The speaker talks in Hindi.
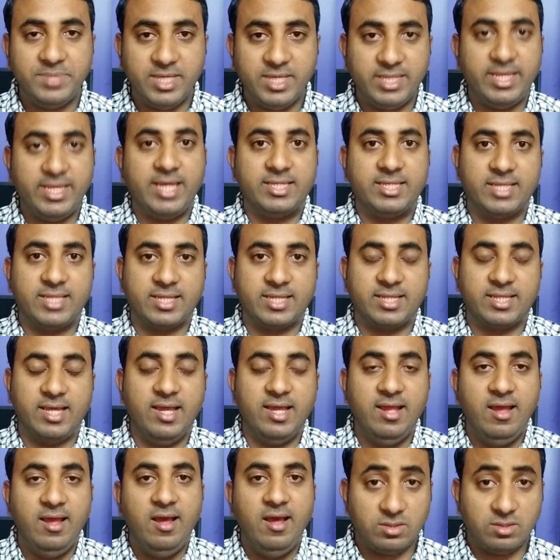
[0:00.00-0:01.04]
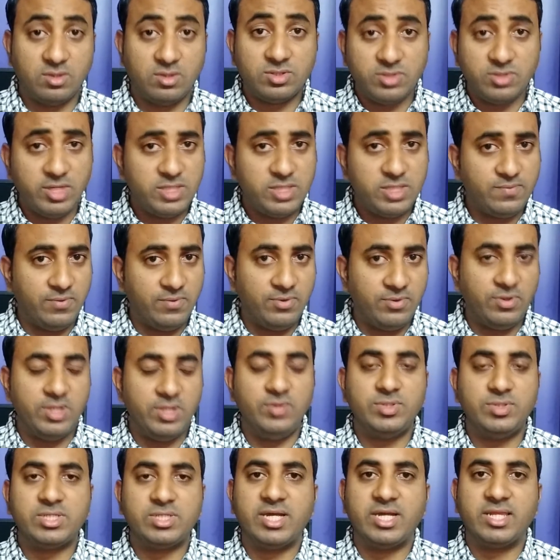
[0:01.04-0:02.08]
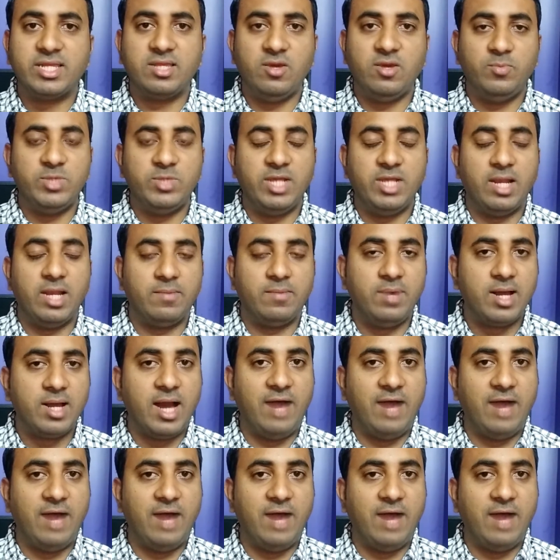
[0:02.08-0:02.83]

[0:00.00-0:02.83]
से देख सकते हैं दोस्तों इस फ़ोन को यूज़ करते हुए मुझे लगभग